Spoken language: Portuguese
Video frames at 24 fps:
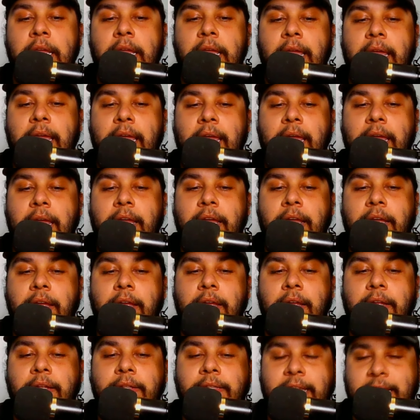
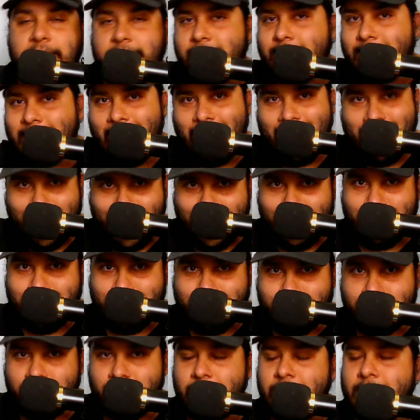é, nessa
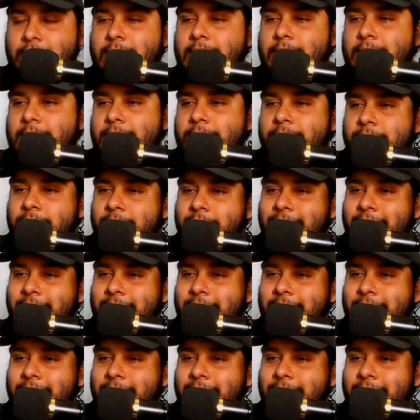era é,